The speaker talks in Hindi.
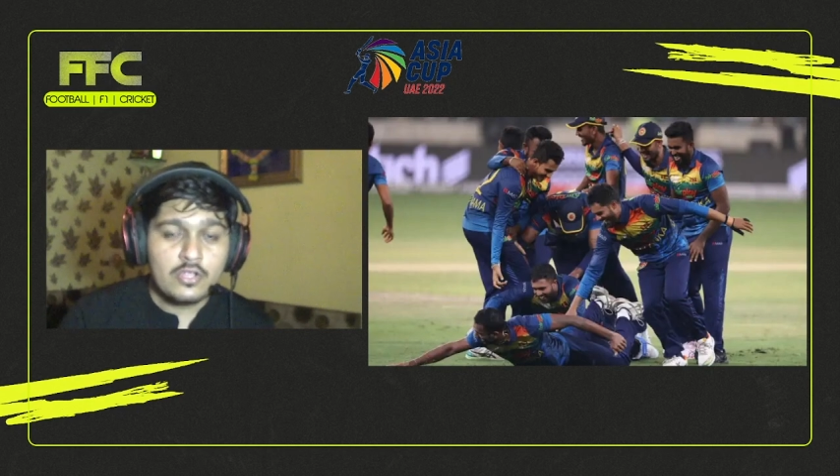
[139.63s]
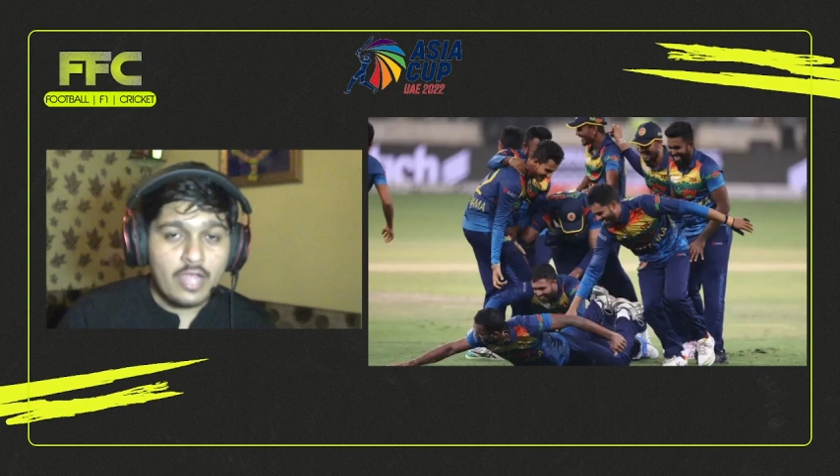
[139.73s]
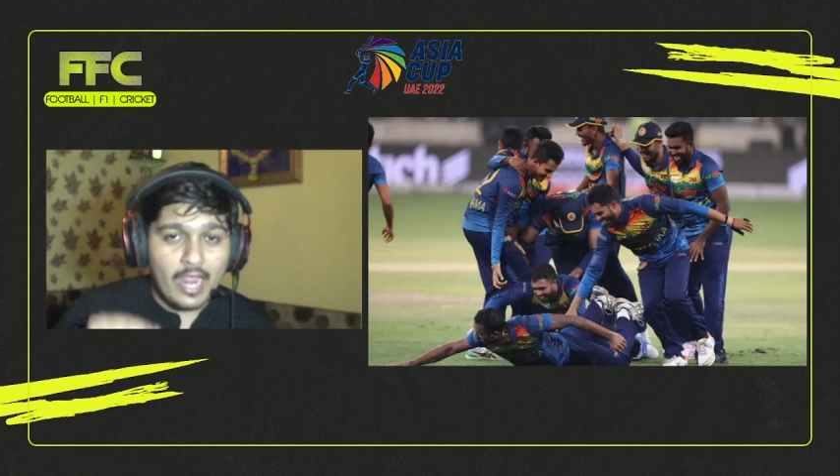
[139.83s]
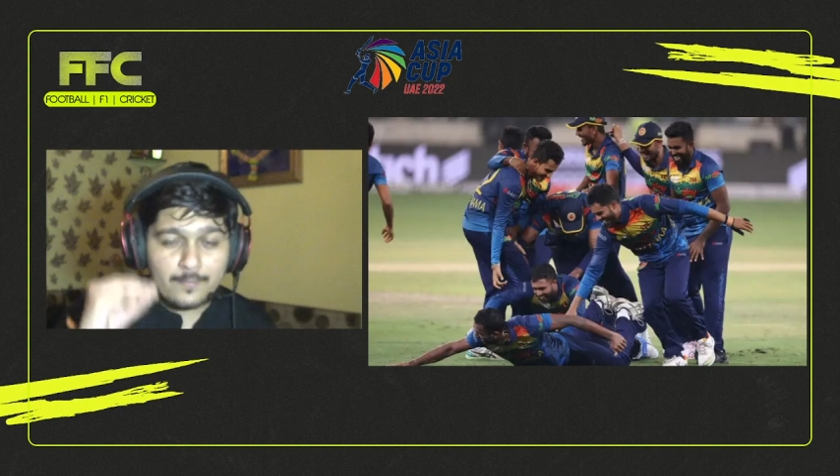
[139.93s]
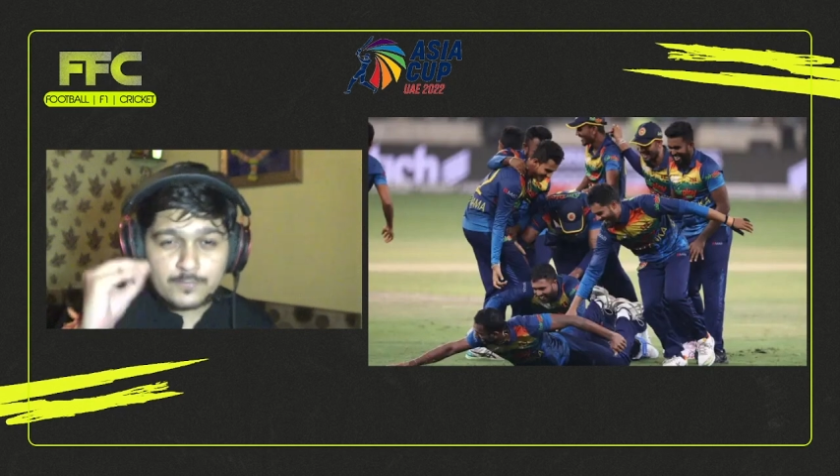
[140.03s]

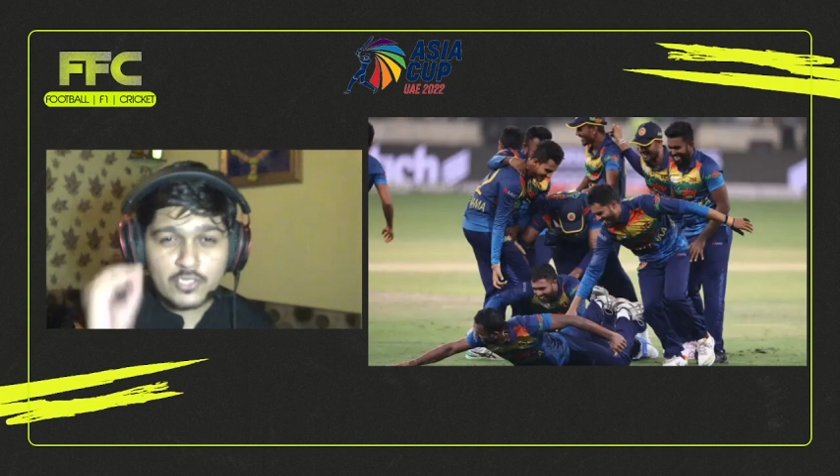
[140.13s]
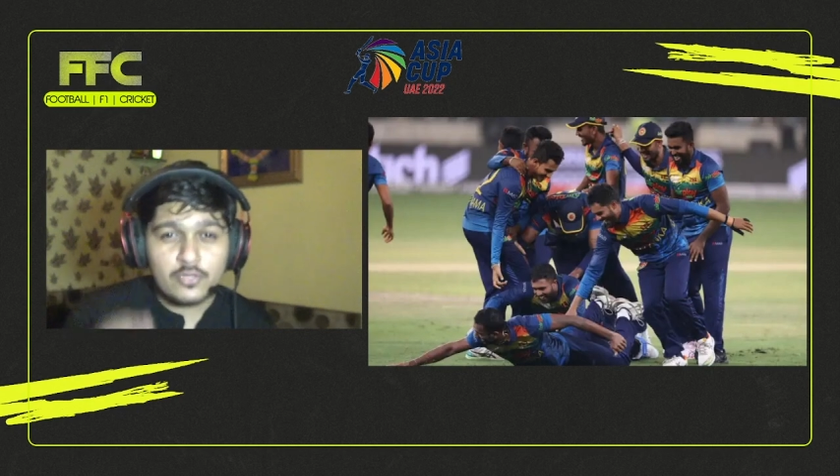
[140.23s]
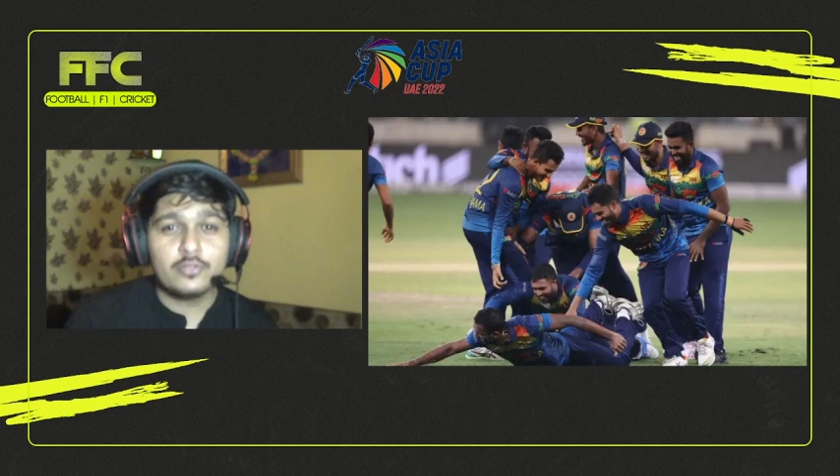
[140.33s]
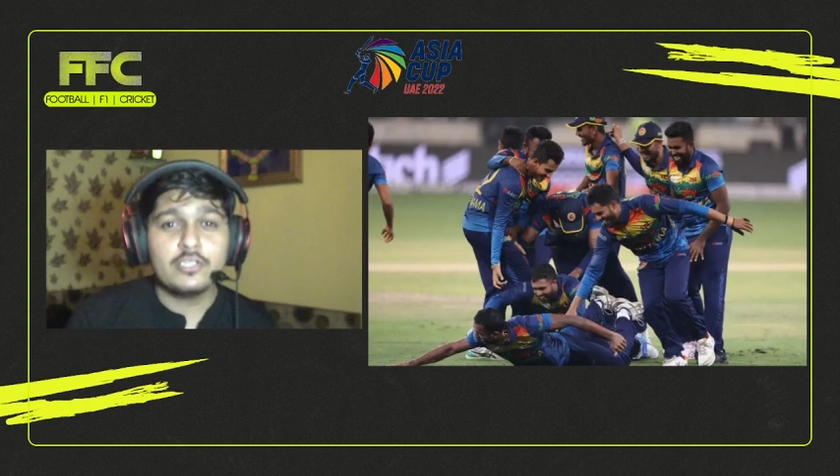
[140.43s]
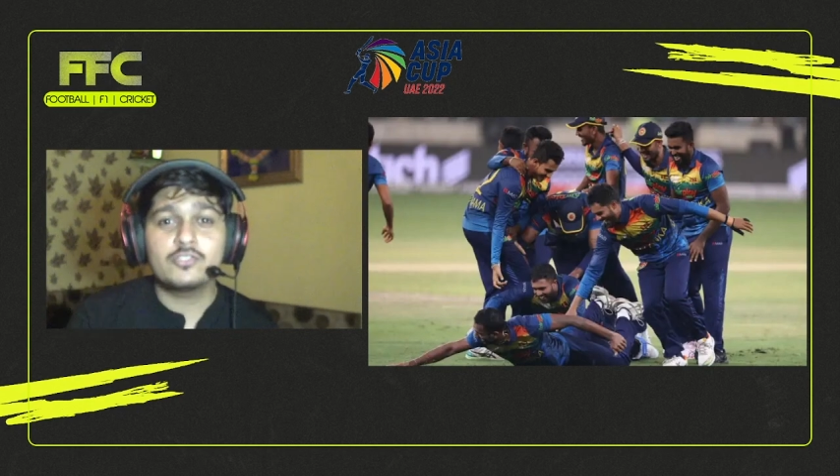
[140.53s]

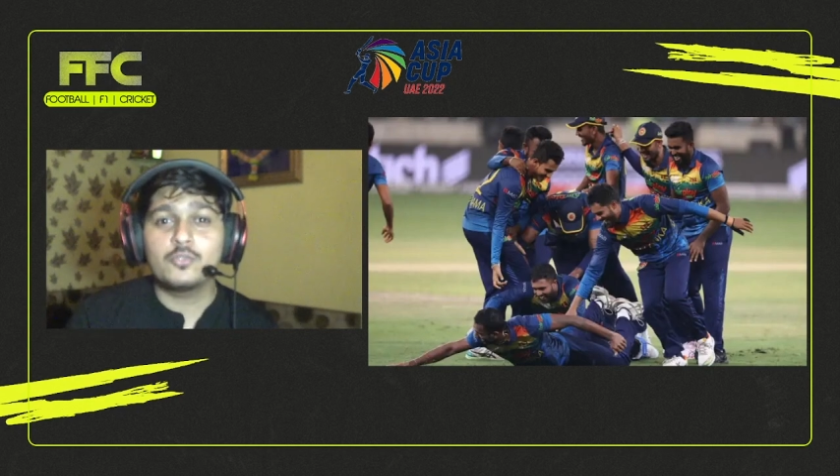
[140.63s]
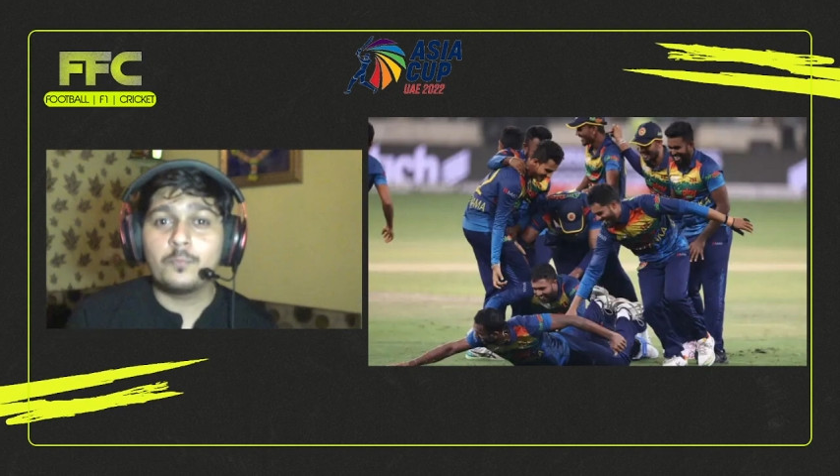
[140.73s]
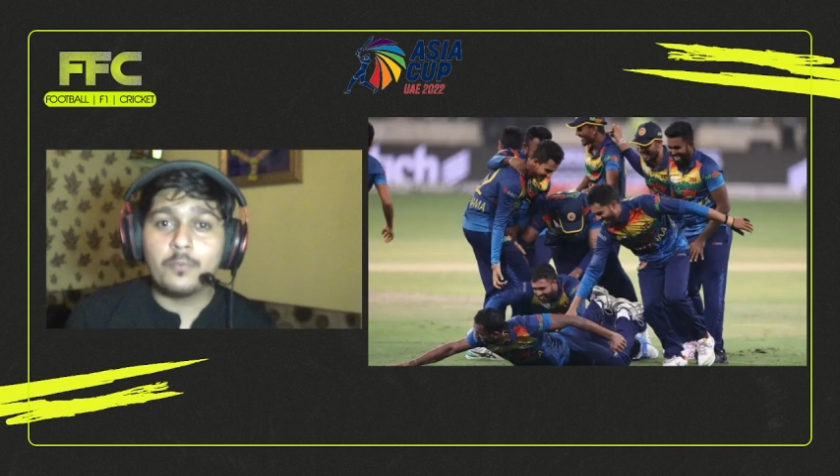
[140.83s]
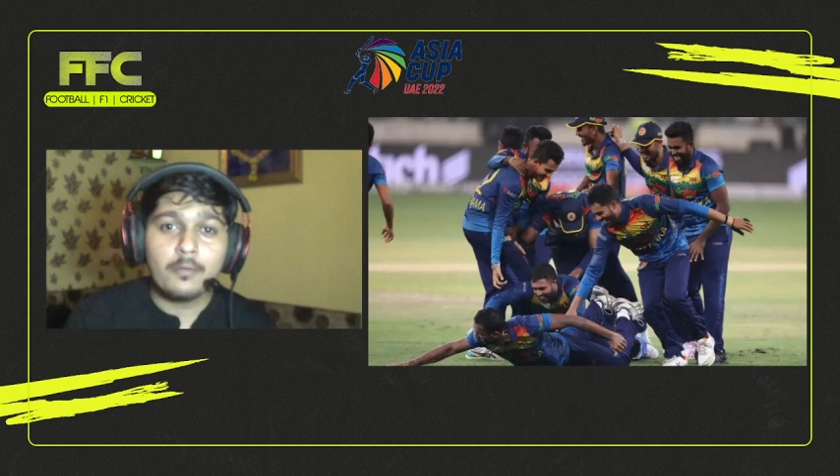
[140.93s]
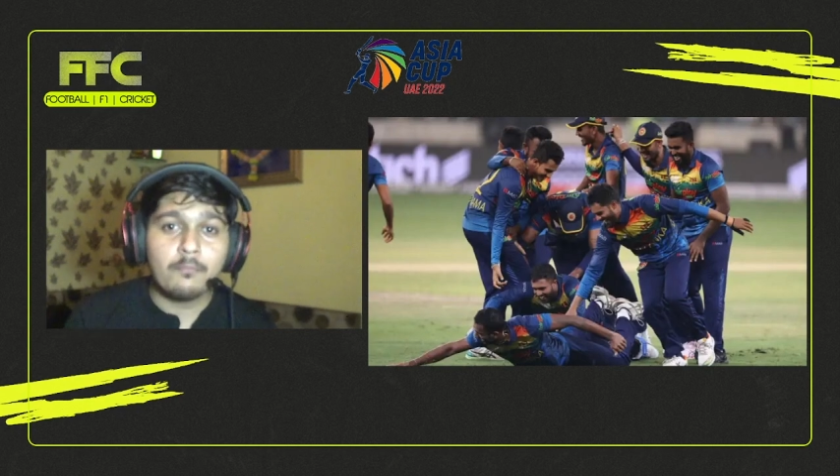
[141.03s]
एब्सोल्युटली
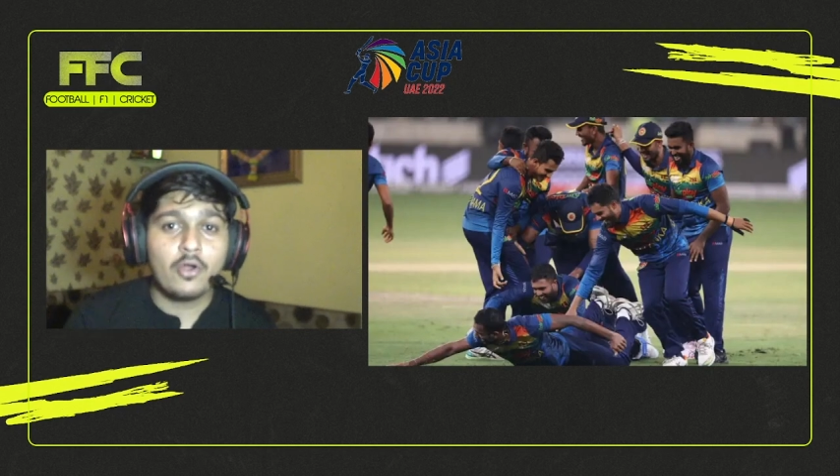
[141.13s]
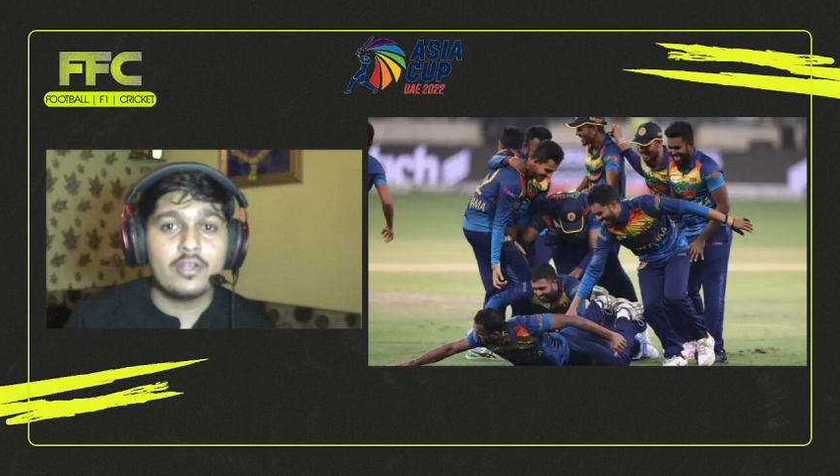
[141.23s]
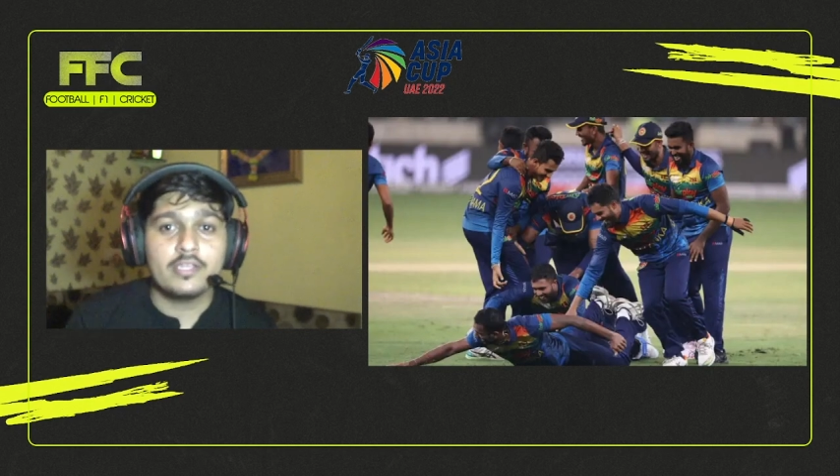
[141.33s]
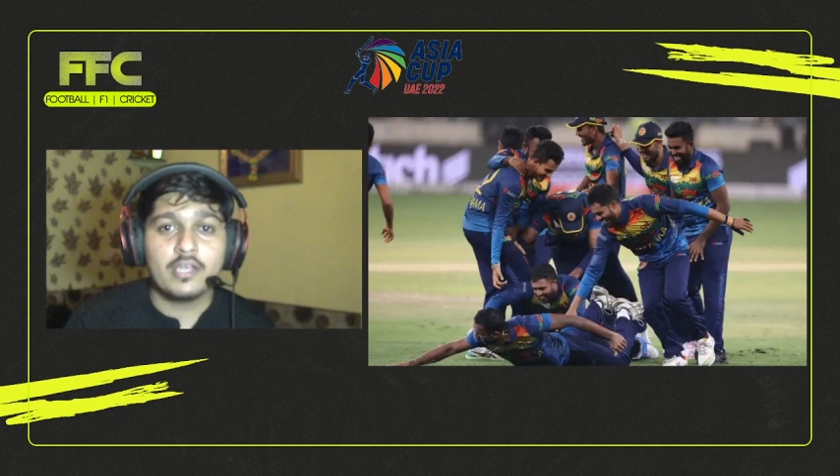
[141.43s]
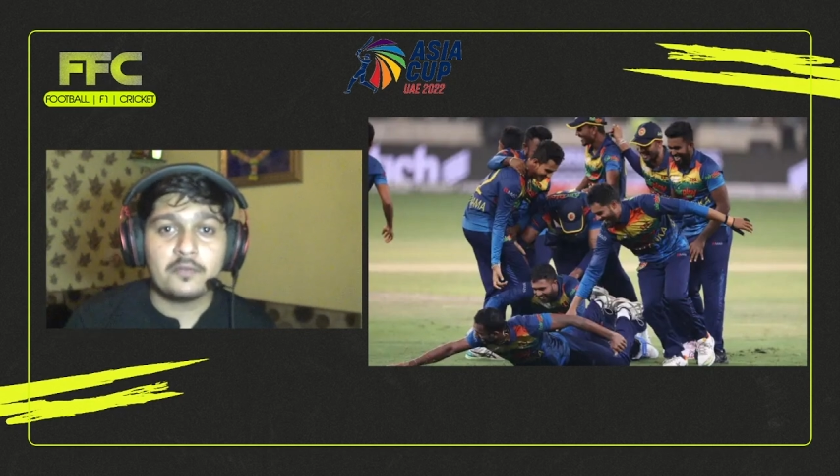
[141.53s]
सुपर
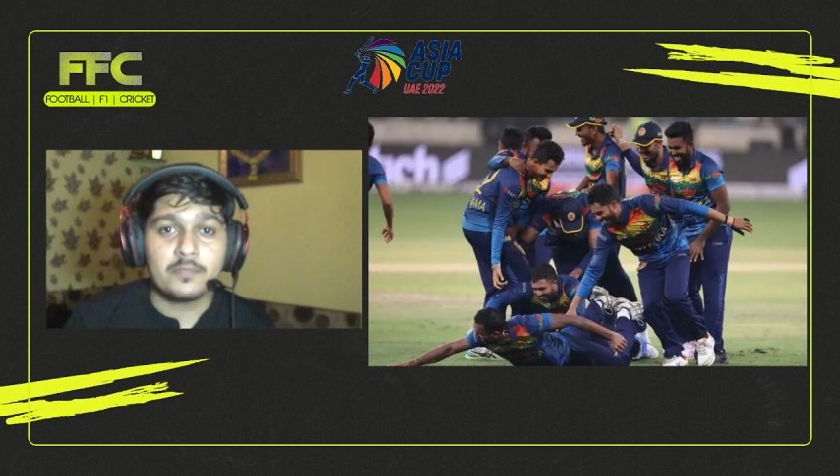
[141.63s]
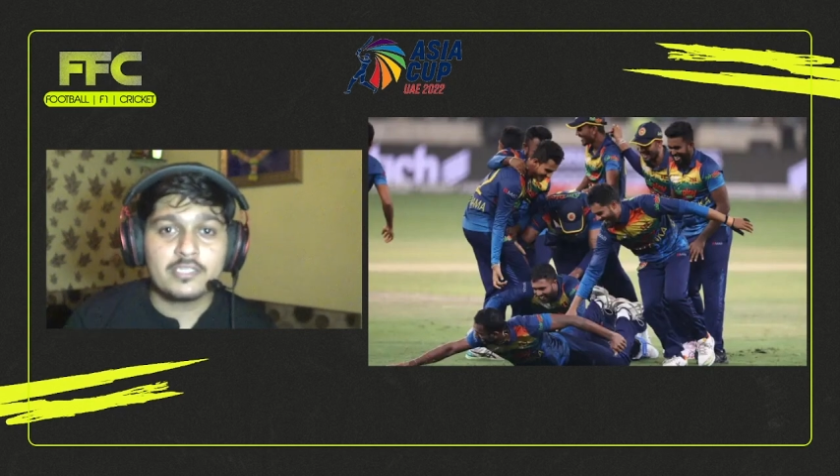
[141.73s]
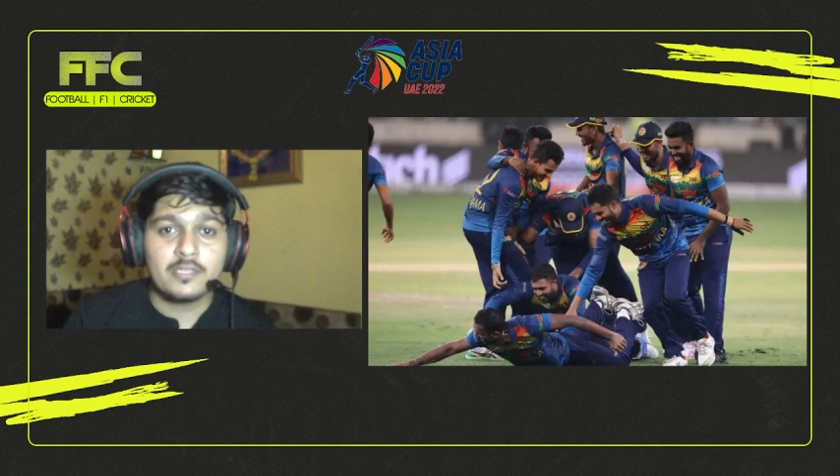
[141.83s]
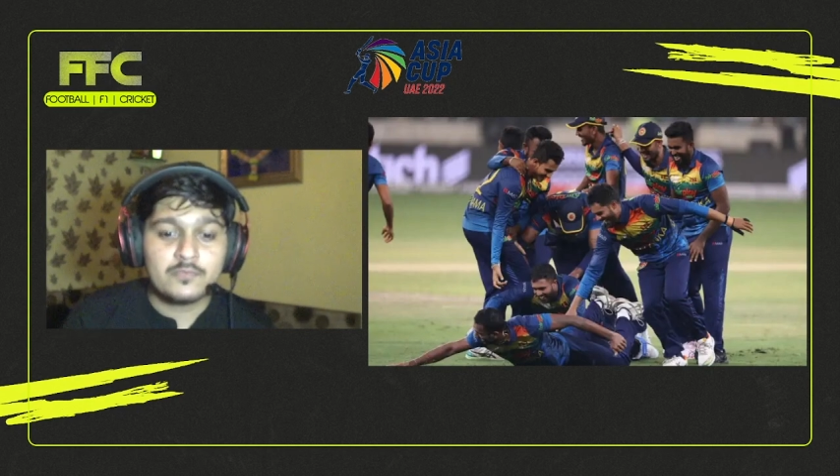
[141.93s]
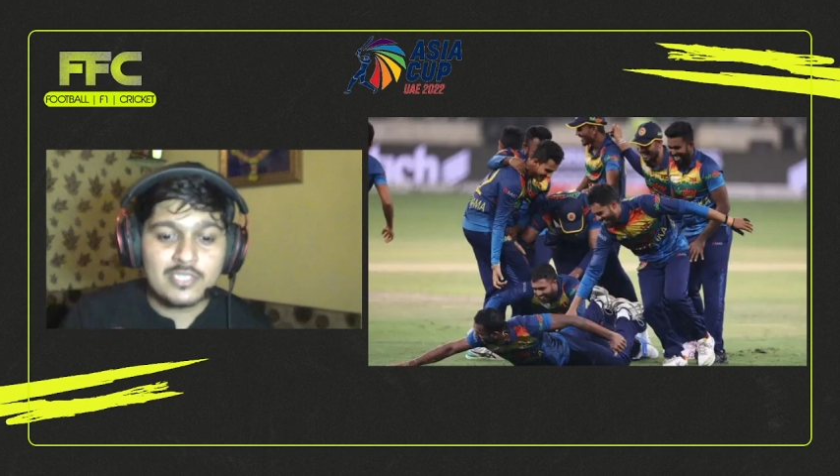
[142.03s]
बॉलिंग यार
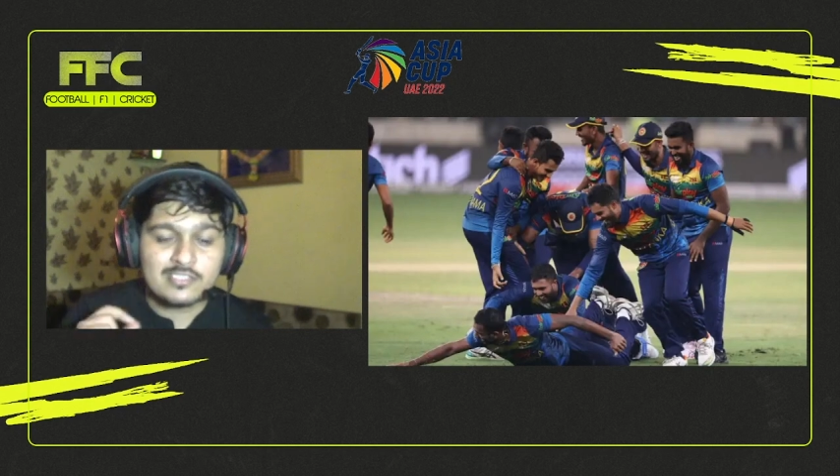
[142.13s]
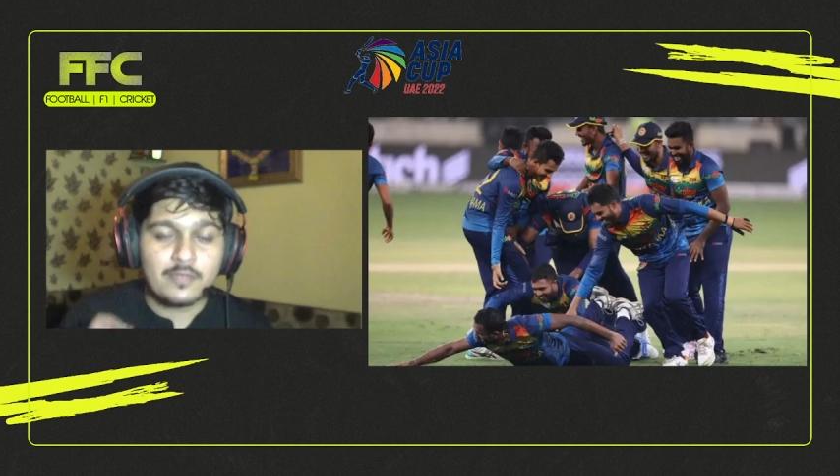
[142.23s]
मतलब जैसा